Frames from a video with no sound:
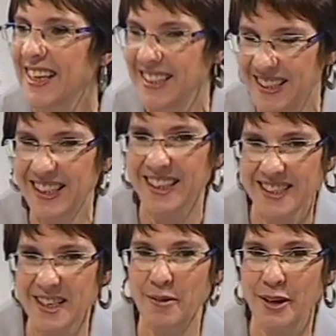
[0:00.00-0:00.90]
hija de
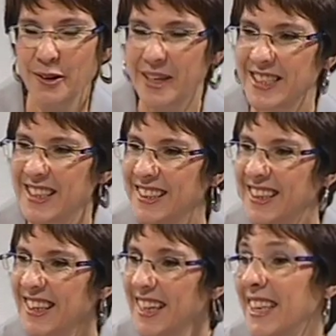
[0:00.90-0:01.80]
Salvador
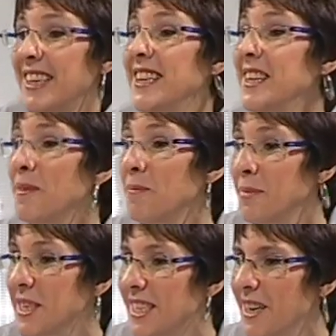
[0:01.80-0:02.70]
Allende, y
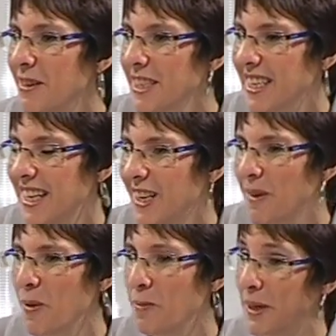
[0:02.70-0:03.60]
Michelle Bachelet
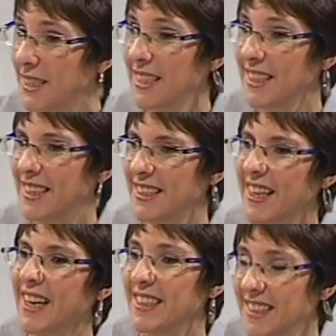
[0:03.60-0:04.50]
como presidenta,